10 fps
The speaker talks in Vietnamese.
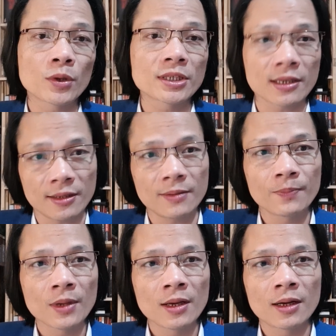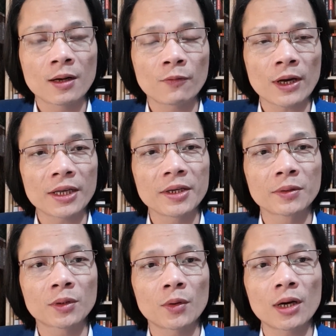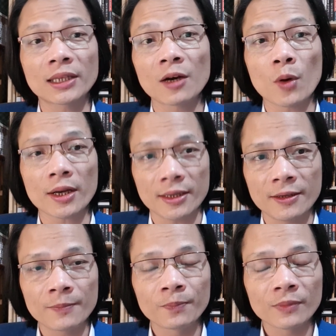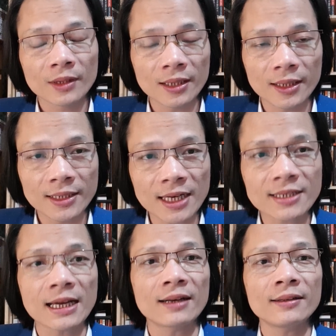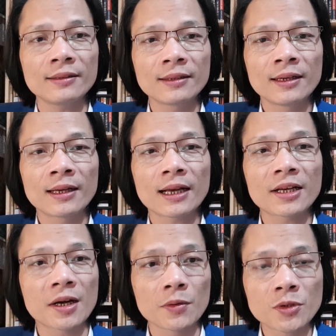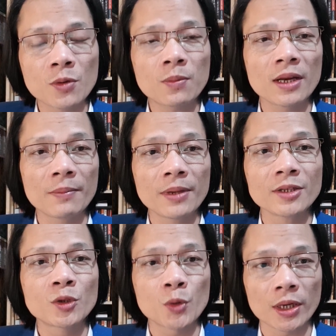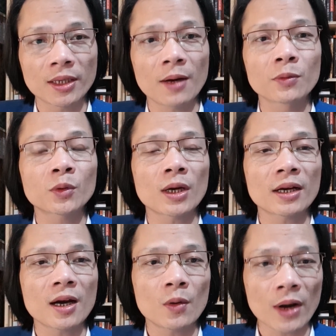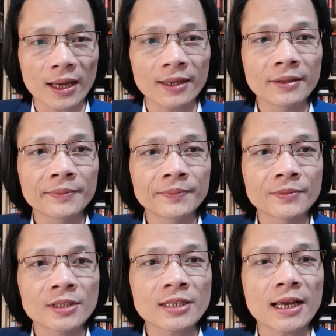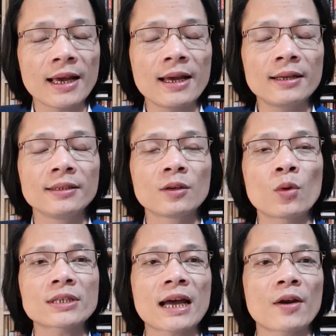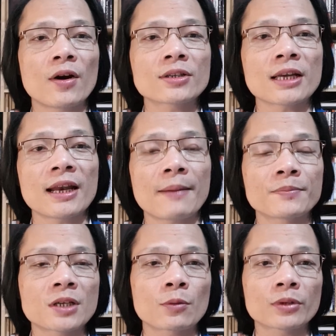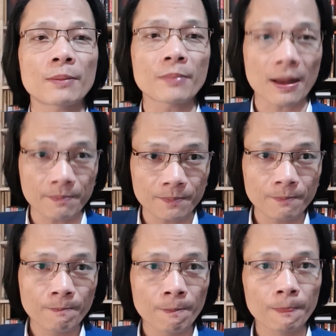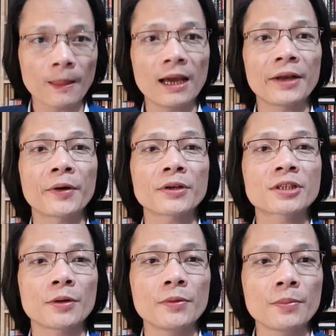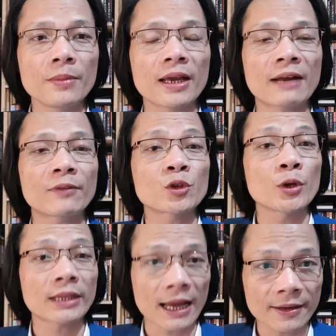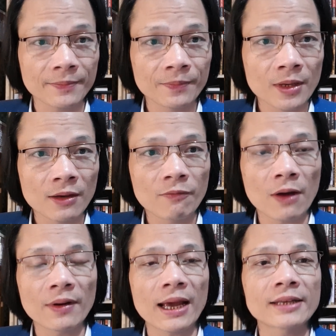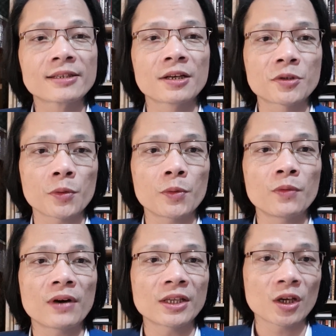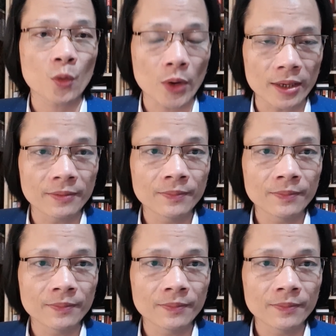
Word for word: quân sự, không phải là yếu tố là thân Hoa Kỳ, thì chắc chắn cái cấu trúc liên minh truyền thông toàn cầu này sẽ, những quốc gia đó sẽ nằm trong tầm ngắm để nói xấu, bịa đặt và xuyên tạc về vấn đề dân chủ và nhân quyền,